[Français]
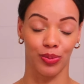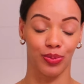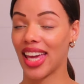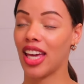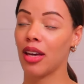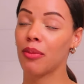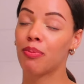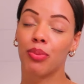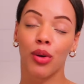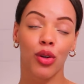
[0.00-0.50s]

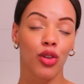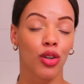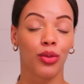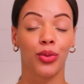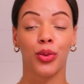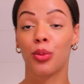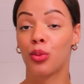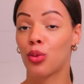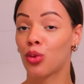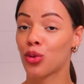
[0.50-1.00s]
Et pendant
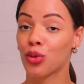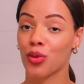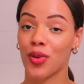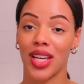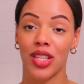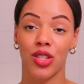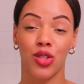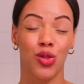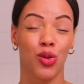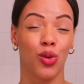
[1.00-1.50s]
vos
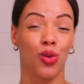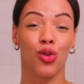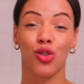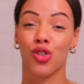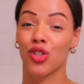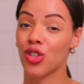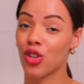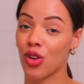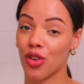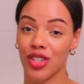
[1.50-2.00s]
menstruations,
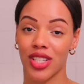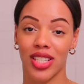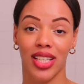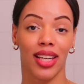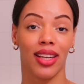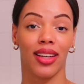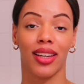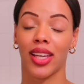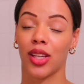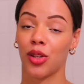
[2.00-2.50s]

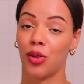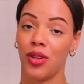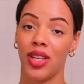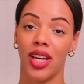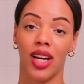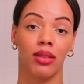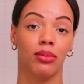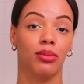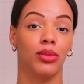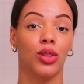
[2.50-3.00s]
changez
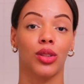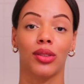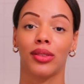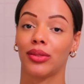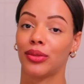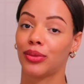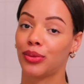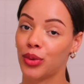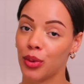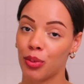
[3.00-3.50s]
régulièrement
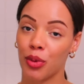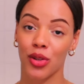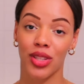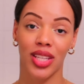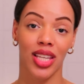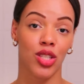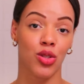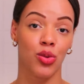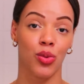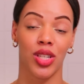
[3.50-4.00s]
vos
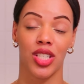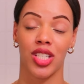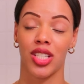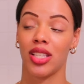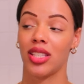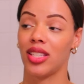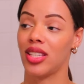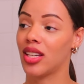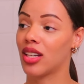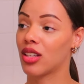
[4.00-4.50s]
protections
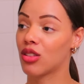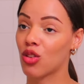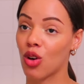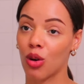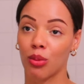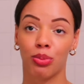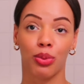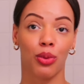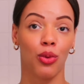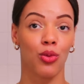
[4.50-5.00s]
hygiéniques,
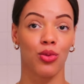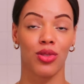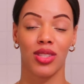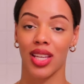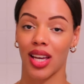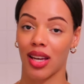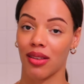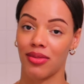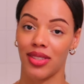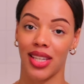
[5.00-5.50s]
tampons,
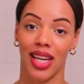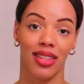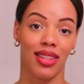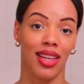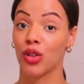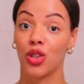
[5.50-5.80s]
serviettes,